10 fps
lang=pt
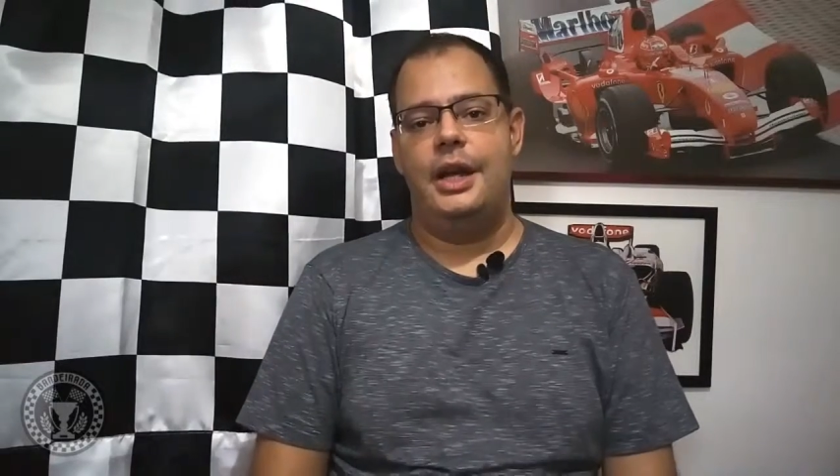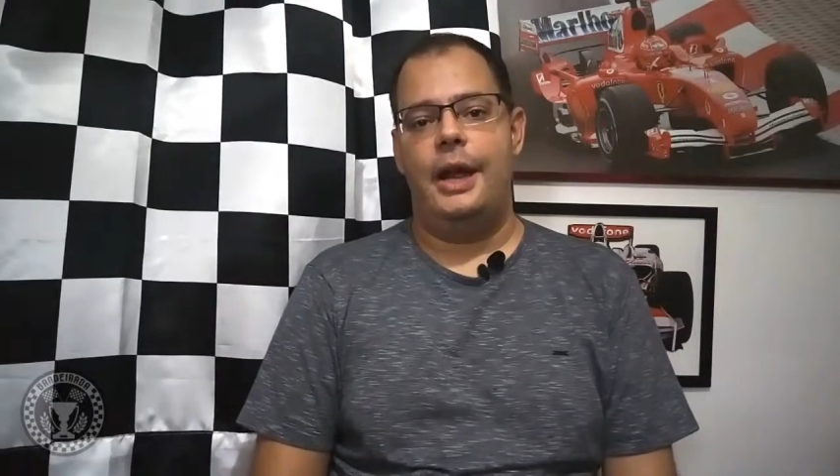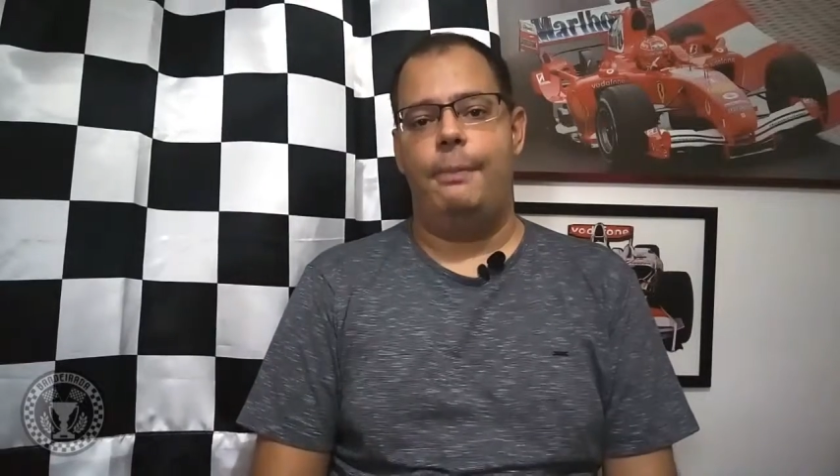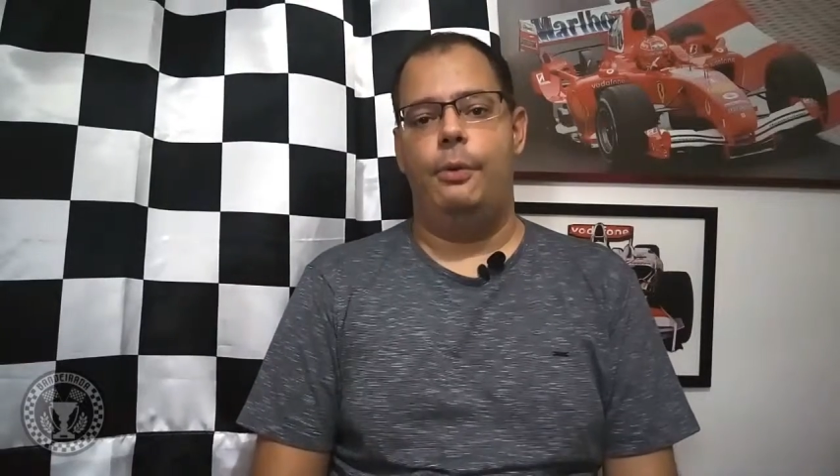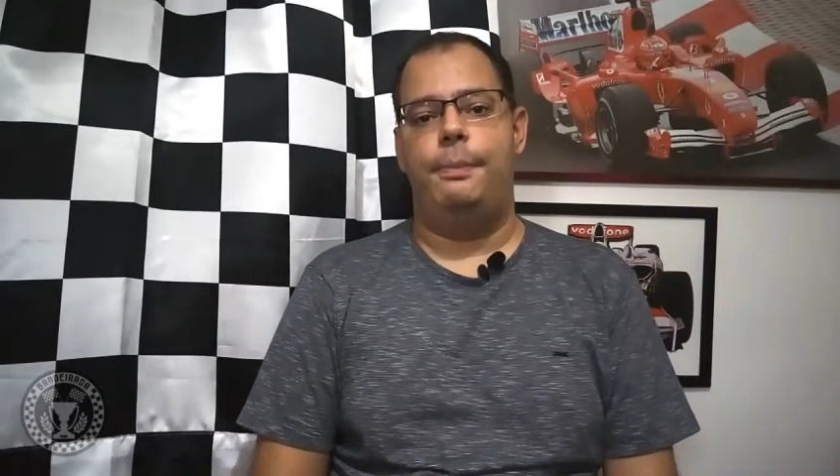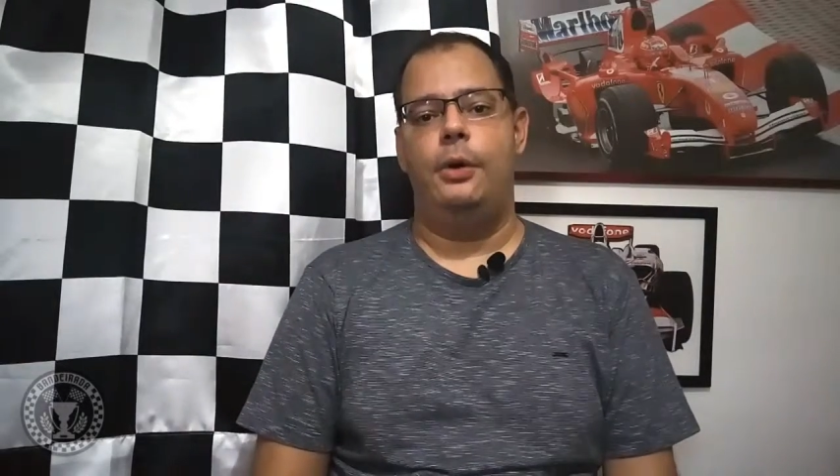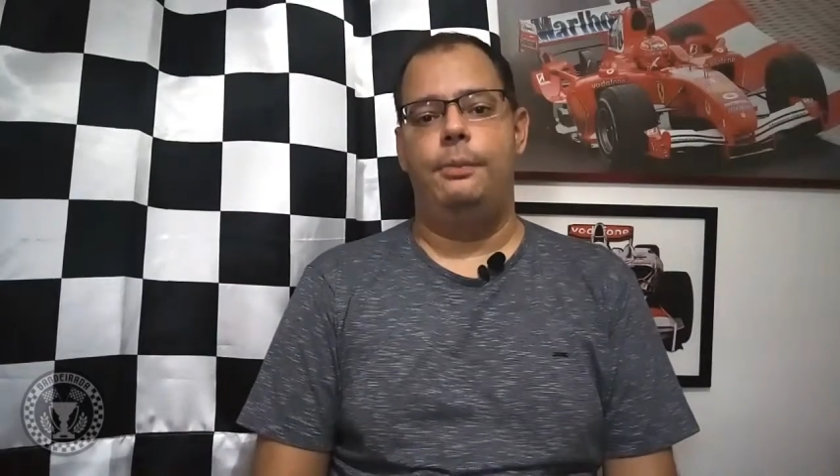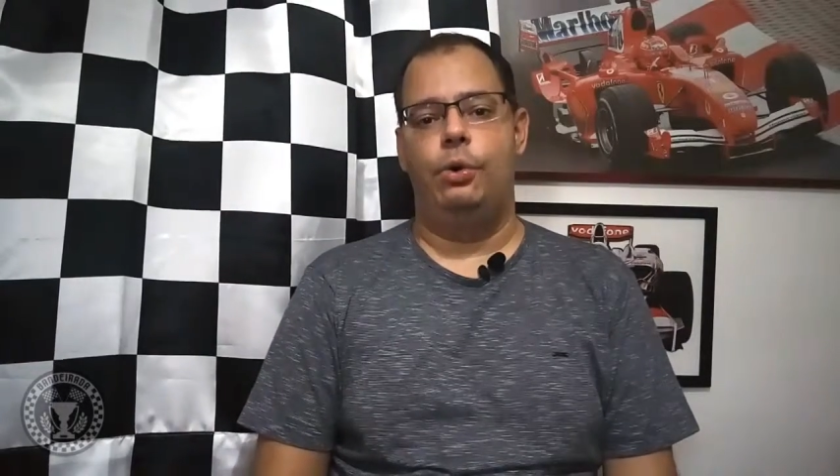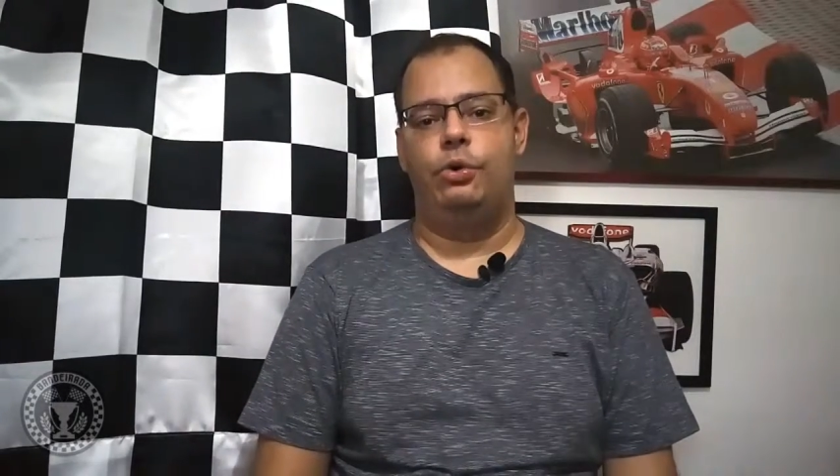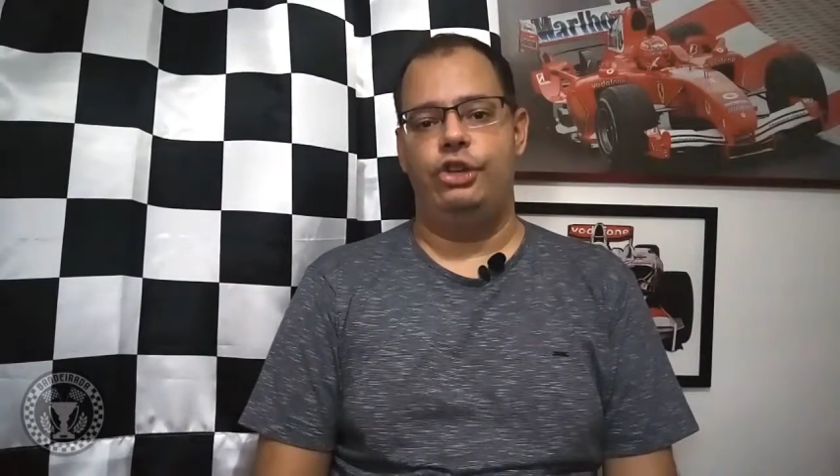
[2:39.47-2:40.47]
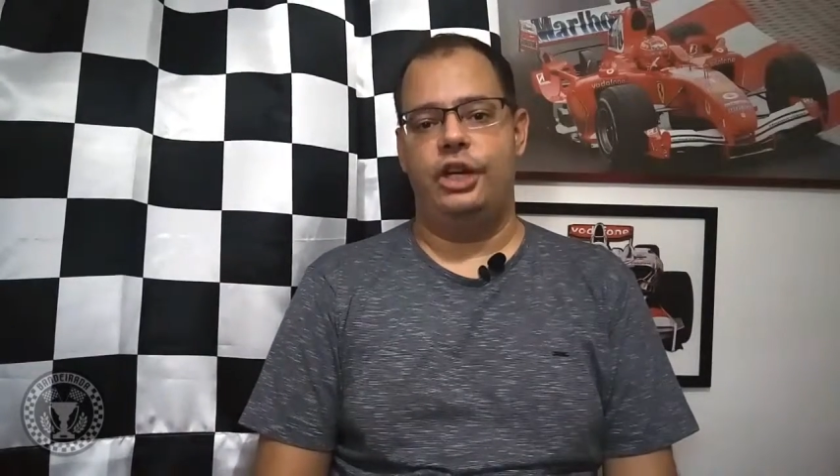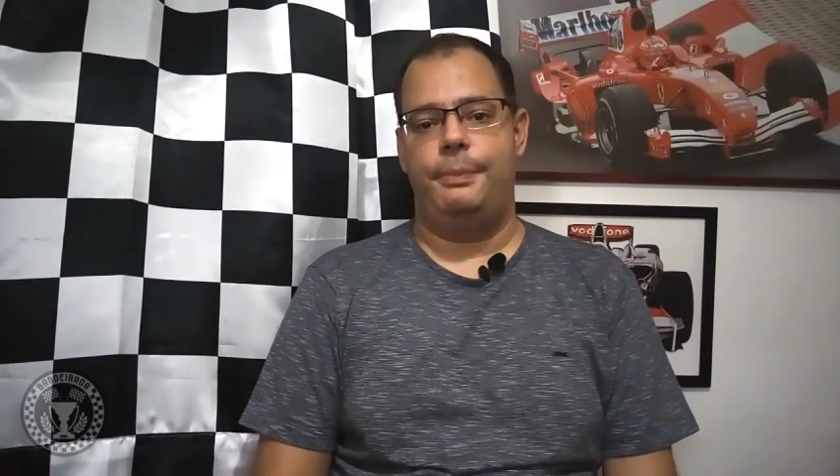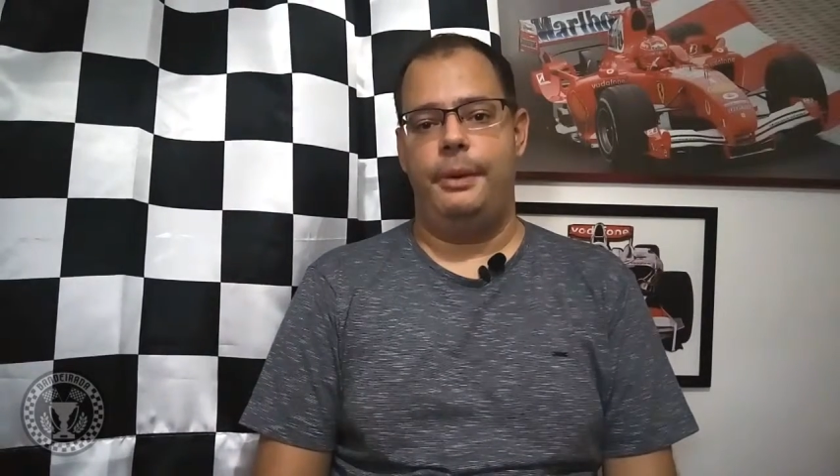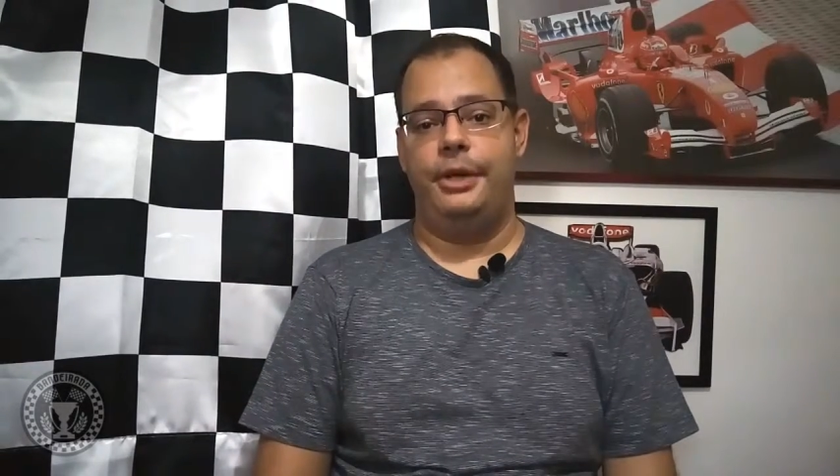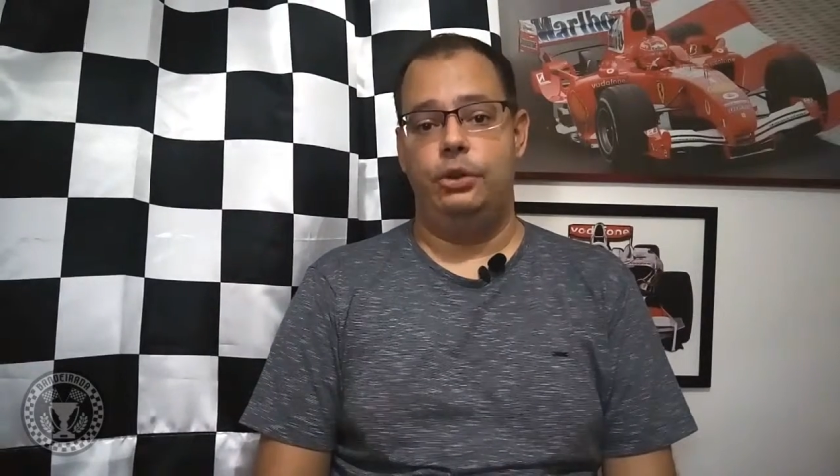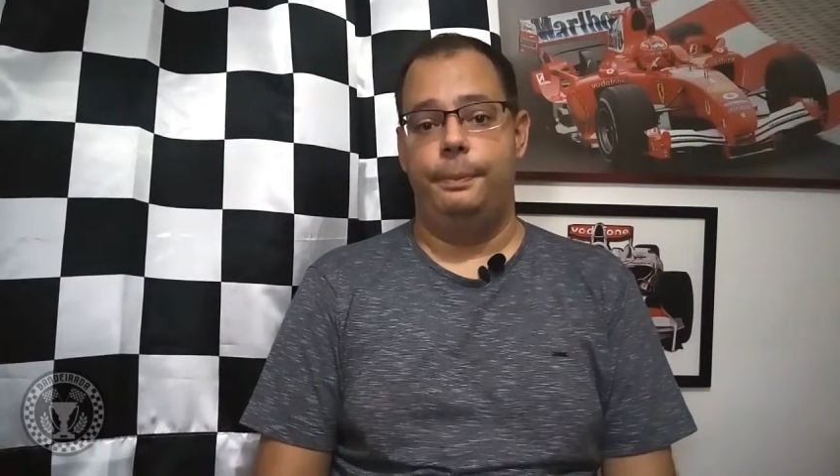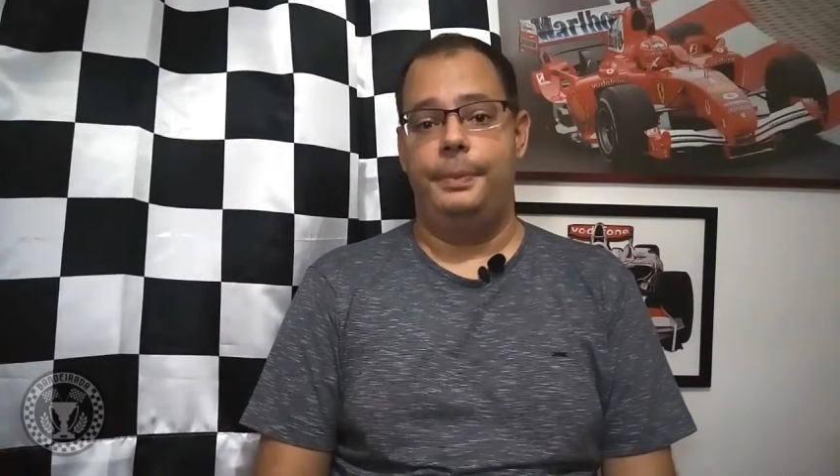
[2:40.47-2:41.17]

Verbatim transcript: é poupar um pouco de equipamento,